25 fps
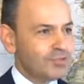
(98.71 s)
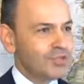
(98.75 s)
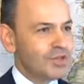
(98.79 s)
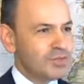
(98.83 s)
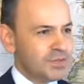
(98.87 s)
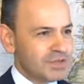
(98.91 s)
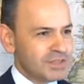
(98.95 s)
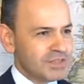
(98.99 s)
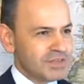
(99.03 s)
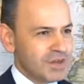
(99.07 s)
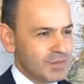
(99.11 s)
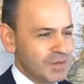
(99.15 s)
Bu
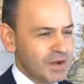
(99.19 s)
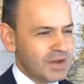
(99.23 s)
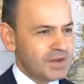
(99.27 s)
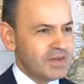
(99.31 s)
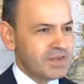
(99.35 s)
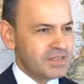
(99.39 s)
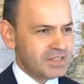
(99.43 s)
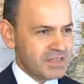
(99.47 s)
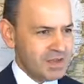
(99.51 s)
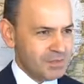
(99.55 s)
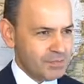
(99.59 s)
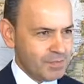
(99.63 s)
da bir zaman
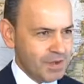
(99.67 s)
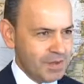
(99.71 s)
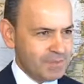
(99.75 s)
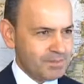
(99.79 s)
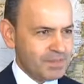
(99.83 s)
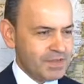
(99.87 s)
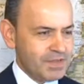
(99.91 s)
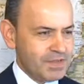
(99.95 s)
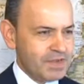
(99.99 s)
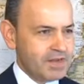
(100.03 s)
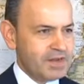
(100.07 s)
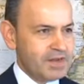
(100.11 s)
kazanma
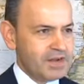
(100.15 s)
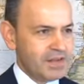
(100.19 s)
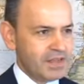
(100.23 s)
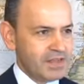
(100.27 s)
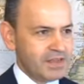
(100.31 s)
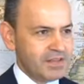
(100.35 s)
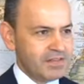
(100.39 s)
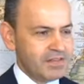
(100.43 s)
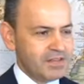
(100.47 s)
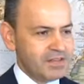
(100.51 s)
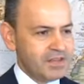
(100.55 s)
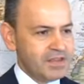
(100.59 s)
e,
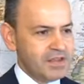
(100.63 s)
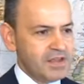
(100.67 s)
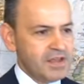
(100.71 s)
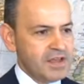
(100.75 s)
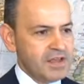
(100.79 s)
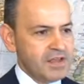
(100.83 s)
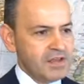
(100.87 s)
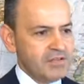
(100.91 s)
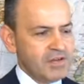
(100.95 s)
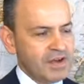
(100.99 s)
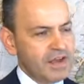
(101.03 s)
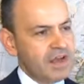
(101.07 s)
hareketi.
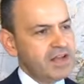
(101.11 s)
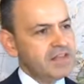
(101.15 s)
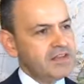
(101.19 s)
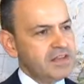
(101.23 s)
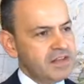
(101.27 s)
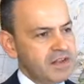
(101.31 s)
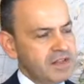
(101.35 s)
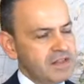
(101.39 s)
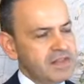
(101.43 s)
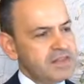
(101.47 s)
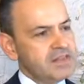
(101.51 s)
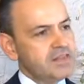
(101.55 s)

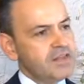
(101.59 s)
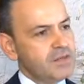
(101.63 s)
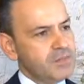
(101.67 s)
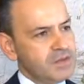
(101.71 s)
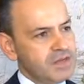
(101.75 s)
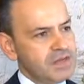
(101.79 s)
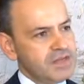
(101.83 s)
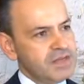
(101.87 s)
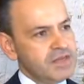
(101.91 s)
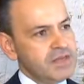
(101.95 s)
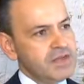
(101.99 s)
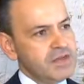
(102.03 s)
Fakat yine de
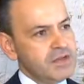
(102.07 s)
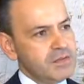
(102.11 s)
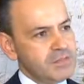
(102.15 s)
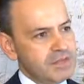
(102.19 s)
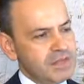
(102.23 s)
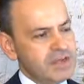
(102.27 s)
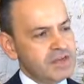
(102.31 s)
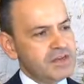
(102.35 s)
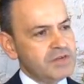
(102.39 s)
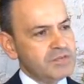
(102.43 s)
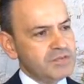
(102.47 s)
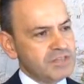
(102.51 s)
tabii ki
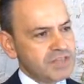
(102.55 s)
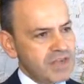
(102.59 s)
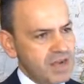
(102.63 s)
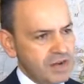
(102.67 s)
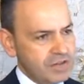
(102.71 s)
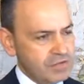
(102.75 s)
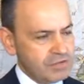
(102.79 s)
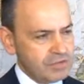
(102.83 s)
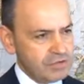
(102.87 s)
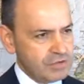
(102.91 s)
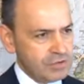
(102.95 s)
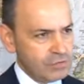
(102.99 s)
bir takım
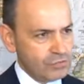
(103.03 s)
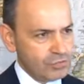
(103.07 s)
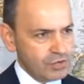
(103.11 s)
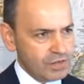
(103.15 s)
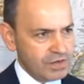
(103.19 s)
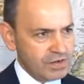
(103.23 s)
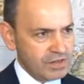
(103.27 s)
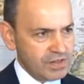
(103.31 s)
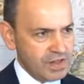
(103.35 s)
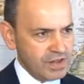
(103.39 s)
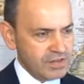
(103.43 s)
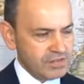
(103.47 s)
sert e,
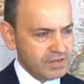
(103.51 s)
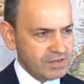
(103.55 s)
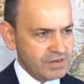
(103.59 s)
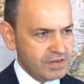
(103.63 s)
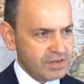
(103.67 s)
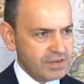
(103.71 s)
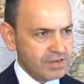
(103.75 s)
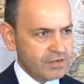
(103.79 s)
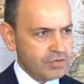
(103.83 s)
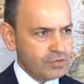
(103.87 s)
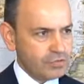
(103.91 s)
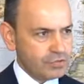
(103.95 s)
uyarılar
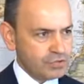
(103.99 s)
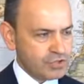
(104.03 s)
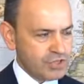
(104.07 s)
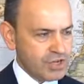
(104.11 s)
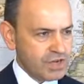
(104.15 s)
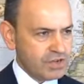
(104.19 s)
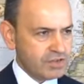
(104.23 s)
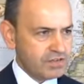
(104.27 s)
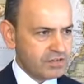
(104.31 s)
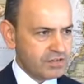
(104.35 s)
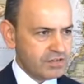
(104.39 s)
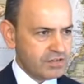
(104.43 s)
e,
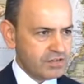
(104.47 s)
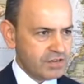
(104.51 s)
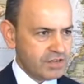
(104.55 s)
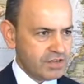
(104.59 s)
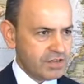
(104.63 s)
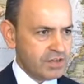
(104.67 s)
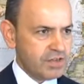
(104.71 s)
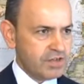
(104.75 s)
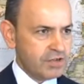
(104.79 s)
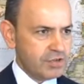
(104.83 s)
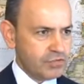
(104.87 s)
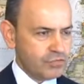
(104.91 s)
olacaktır
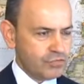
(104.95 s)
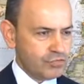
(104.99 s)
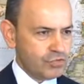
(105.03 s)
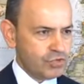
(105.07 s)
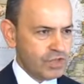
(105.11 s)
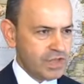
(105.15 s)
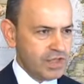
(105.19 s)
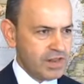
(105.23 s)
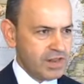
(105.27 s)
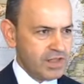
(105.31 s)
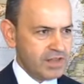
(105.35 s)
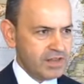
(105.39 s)
e,
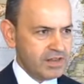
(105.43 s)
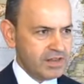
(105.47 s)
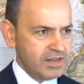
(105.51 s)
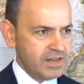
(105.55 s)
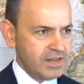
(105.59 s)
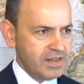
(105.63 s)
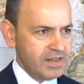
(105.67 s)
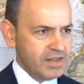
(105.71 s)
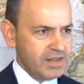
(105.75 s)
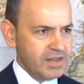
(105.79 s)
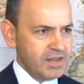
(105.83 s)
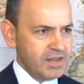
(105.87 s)
Türkiye ile
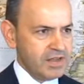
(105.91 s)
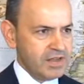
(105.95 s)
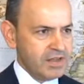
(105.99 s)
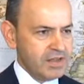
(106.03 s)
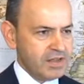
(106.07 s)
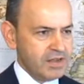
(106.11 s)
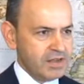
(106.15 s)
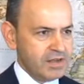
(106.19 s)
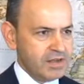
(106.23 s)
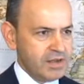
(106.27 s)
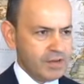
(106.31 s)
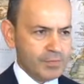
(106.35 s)
ilgili.
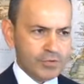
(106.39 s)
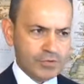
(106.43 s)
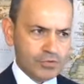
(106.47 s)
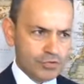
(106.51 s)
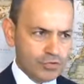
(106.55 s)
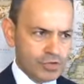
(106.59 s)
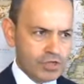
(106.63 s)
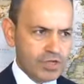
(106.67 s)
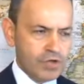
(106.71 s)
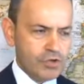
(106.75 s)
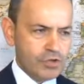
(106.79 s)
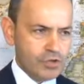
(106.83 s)
E, ama
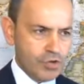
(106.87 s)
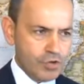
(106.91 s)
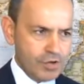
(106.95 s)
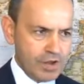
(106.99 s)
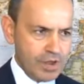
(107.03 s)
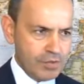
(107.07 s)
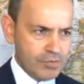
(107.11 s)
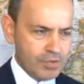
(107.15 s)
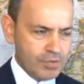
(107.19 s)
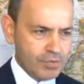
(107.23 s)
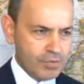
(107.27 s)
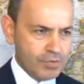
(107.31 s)
Türkiye de
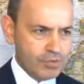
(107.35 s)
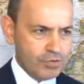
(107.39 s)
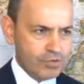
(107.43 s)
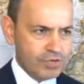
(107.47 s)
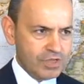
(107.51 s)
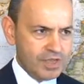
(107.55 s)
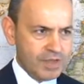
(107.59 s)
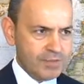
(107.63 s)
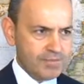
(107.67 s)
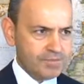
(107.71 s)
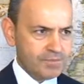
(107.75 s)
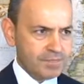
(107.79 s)
önemli bir
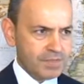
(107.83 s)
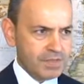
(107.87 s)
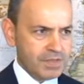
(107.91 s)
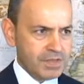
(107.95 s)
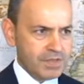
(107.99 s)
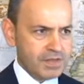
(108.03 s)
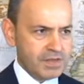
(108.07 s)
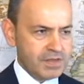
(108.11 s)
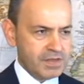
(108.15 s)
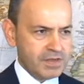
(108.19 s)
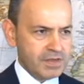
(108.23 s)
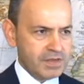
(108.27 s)
ülke.
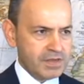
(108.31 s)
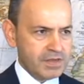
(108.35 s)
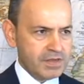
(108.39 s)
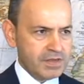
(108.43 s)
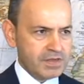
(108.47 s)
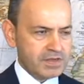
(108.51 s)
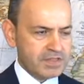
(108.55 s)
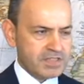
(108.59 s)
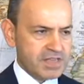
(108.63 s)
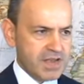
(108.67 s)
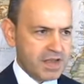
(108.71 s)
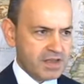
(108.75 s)
E,
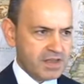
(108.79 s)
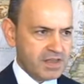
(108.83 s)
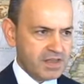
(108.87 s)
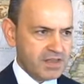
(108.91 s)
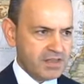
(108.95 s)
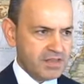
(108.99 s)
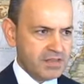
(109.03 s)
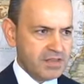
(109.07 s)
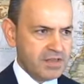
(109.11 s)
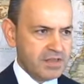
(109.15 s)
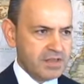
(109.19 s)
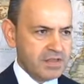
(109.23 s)

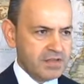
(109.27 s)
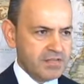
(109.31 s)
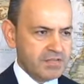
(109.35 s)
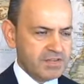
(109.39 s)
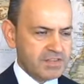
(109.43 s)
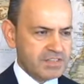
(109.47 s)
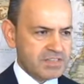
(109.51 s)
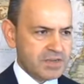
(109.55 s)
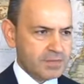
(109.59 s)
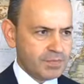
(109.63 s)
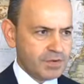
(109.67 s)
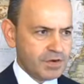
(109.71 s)
sakin
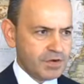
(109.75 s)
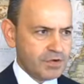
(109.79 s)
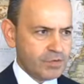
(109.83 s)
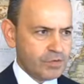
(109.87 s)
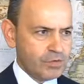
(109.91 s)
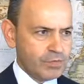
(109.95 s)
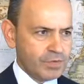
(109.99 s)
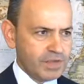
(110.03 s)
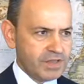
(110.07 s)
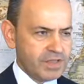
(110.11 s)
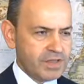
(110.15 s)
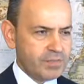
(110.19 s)
ve sabırlı
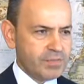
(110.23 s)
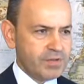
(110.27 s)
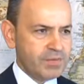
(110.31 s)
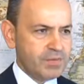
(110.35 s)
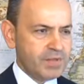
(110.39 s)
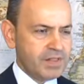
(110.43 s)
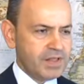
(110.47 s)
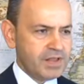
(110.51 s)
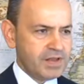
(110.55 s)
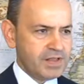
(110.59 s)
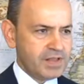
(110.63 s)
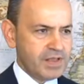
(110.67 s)
olmayı da
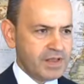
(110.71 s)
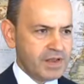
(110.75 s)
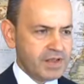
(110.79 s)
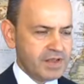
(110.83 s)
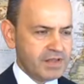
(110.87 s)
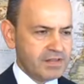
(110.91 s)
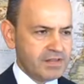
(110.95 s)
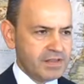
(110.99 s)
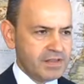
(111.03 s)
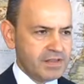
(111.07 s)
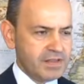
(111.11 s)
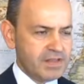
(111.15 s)
bilmeleri
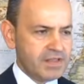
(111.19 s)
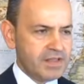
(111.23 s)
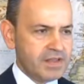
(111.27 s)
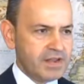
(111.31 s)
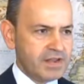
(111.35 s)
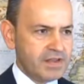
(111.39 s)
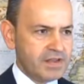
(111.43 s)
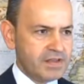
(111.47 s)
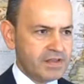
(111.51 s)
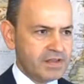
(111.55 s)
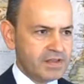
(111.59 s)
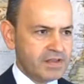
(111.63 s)
gerektiğini
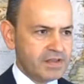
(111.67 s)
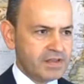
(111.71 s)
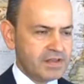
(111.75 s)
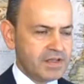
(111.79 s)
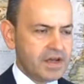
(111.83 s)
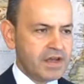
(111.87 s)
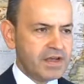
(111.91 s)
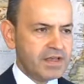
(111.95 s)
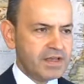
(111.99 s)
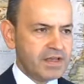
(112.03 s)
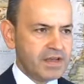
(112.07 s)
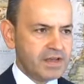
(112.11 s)
giderek e,
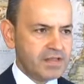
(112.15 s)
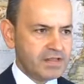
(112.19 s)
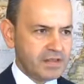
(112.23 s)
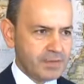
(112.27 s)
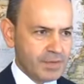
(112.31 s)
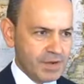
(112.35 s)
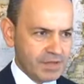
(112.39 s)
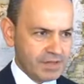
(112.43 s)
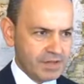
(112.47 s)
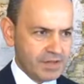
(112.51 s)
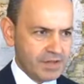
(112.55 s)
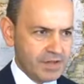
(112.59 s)
daha iyi
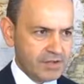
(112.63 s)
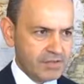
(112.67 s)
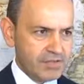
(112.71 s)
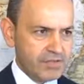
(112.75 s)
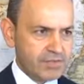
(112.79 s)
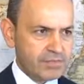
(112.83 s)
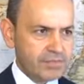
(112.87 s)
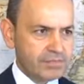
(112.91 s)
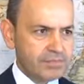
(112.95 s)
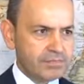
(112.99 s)
anlamaktalar.